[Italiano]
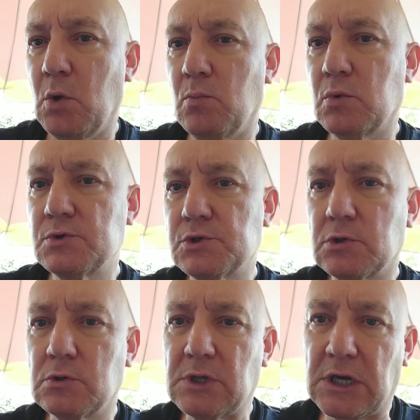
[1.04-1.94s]

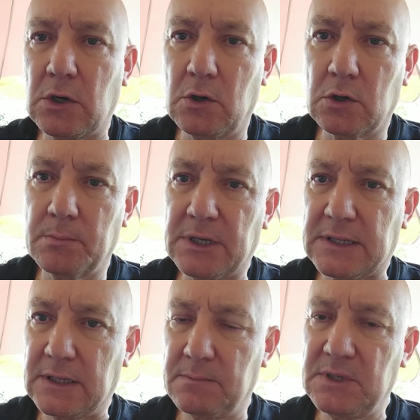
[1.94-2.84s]
Buongiorno da
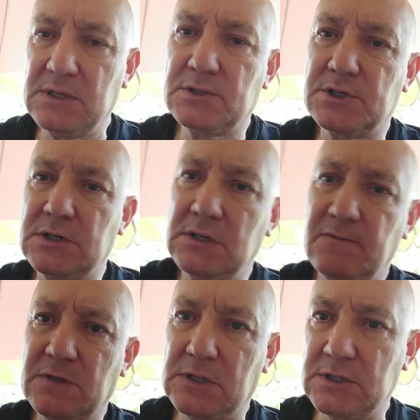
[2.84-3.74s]
Norbert amici,
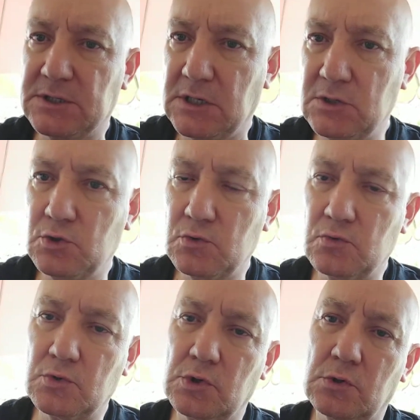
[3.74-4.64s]
26
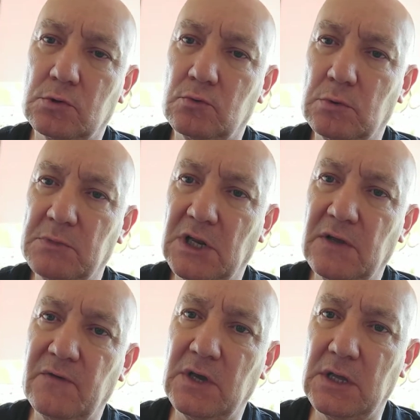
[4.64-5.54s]
giugno
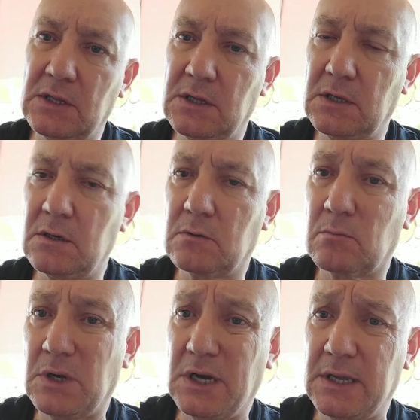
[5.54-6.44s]
2020,
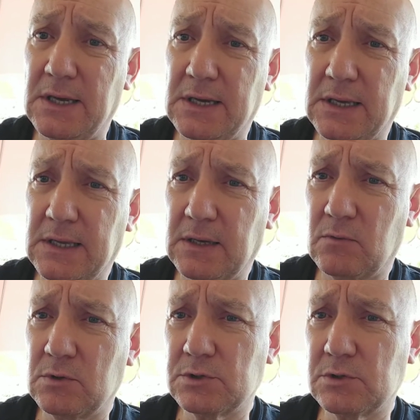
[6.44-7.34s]
ormai anche
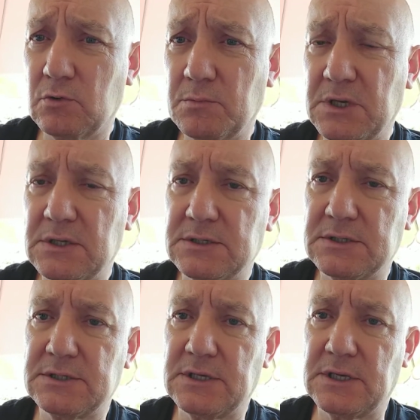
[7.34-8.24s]
questo mese
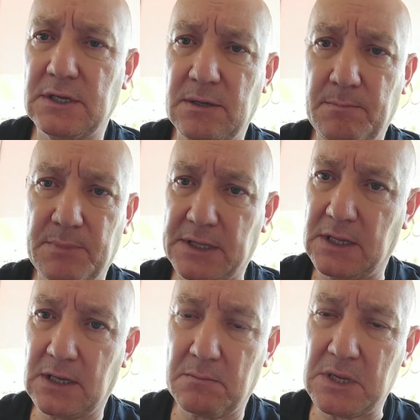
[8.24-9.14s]
se n'è
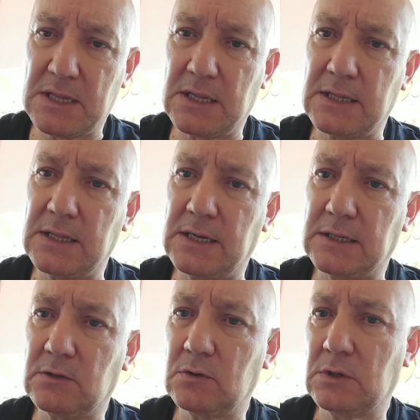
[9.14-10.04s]
praticamente
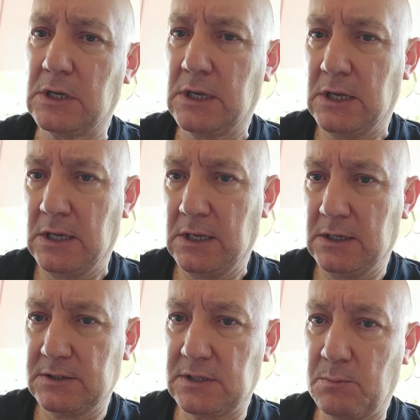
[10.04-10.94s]
andato,
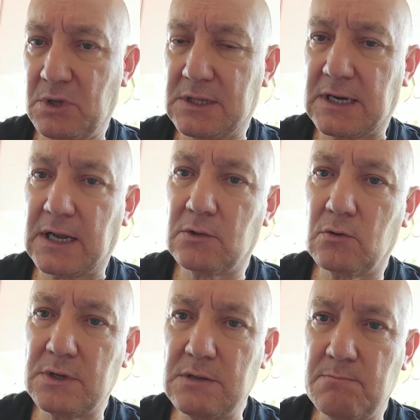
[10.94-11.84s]
stiamo
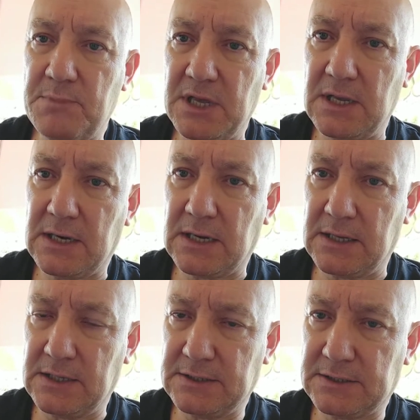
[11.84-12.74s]
entrando in piena
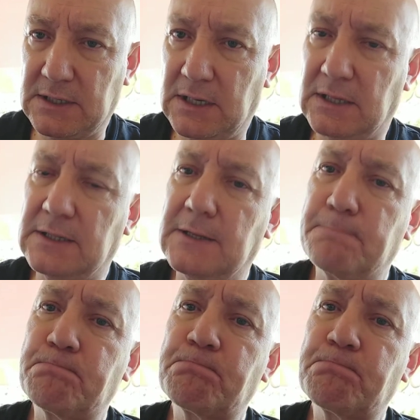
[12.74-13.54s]
estate.